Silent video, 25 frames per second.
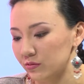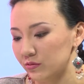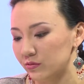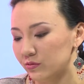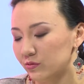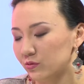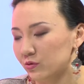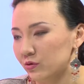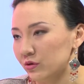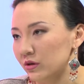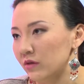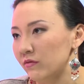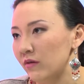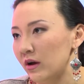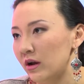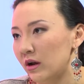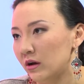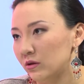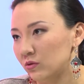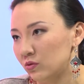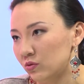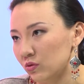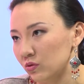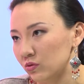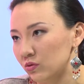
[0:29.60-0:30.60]
узнавали
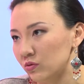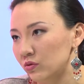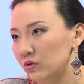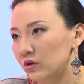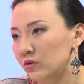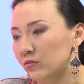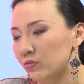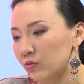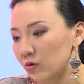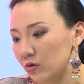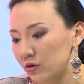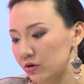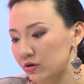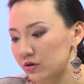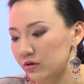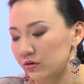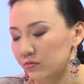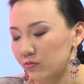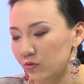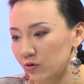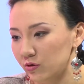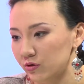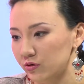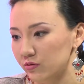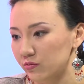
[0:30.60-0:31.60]
о друг друге больше и
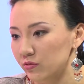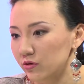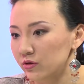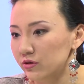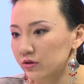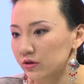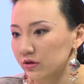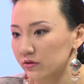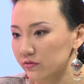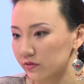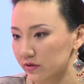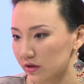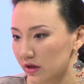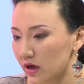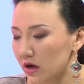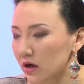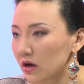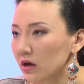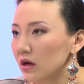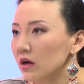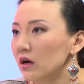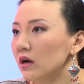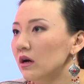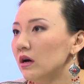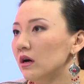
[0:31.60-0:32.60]
больше и больше, и вот так
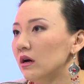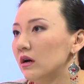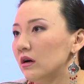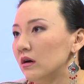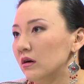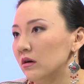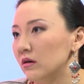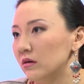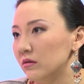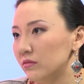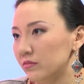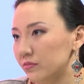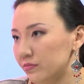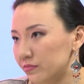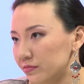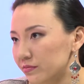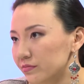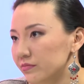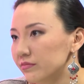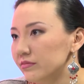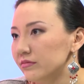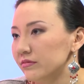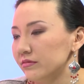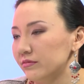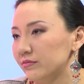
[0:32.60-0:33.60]
а,
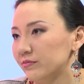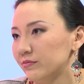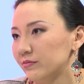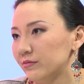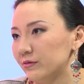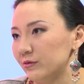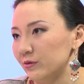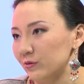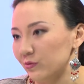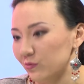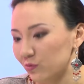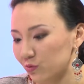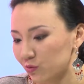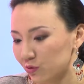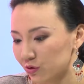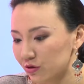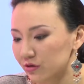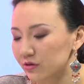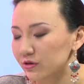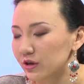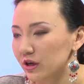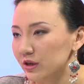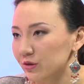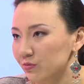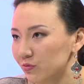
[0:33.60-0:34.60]
э,
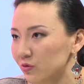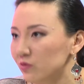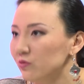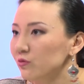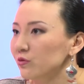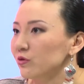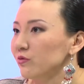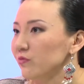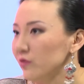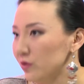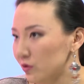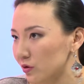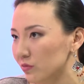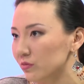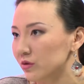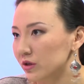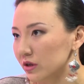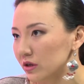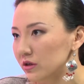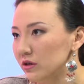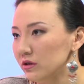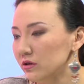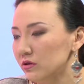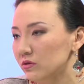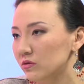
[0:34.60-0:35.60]
уже сейчас мы уже ведем
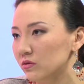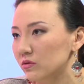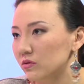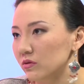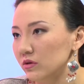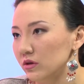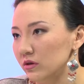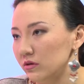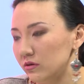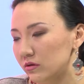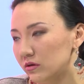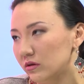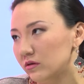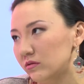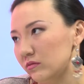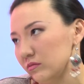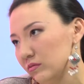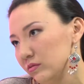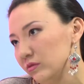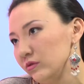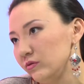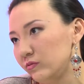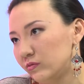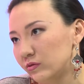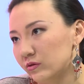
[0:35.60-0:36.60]
статистику, и, еще,
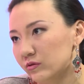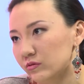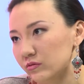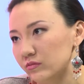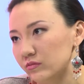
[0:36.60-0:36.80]
и вот